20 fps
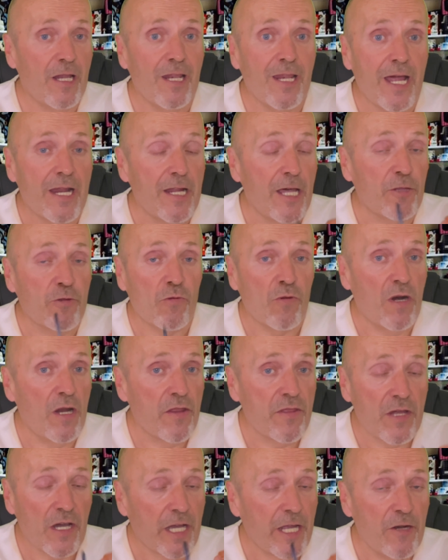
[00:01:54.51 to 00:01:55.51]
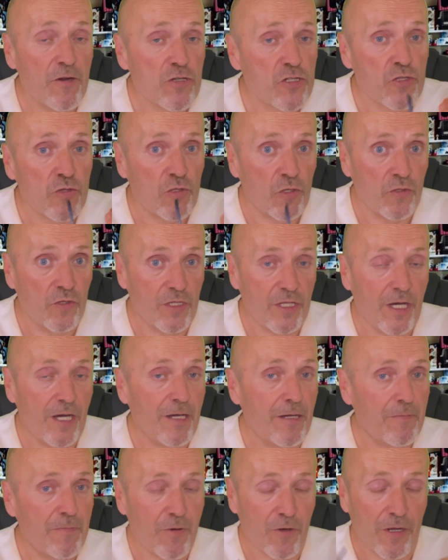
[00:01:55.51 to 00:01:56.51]
la naturaleza que no es
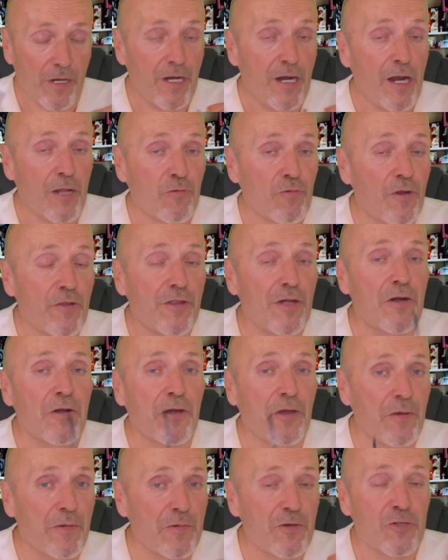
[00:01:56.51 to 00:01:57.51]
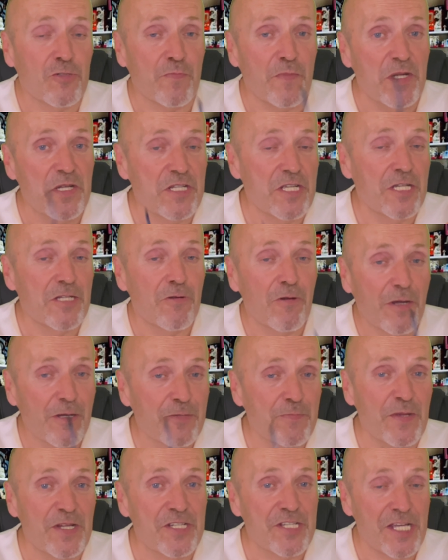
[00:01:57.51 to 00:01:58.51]
tonta, porque la naturaleza, aunque os penséis lo que os
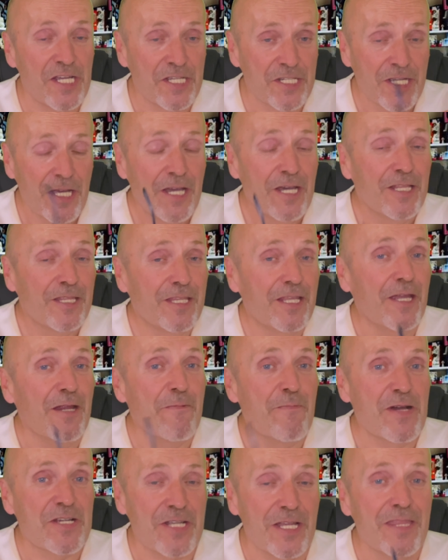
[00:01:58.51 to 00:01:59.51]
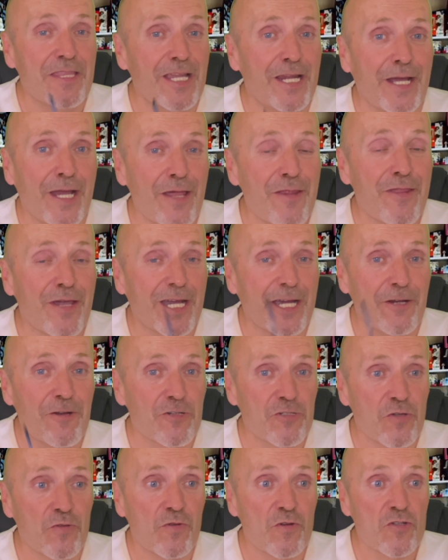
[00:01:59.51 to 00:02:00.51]
penséis, tiene más inteligencia que
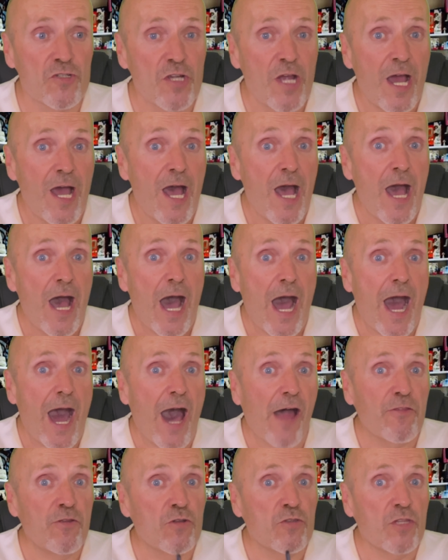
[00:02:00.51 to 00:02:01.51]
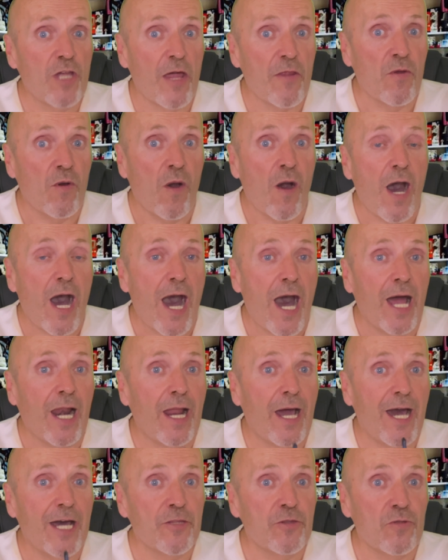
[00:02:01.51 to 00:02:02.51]
nosotros, ha dotado
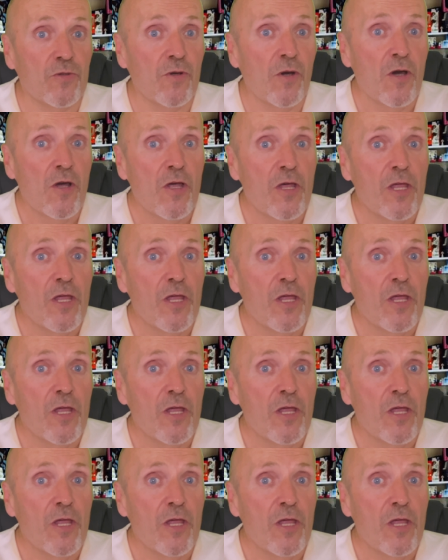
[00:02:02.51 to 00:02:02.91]
al gato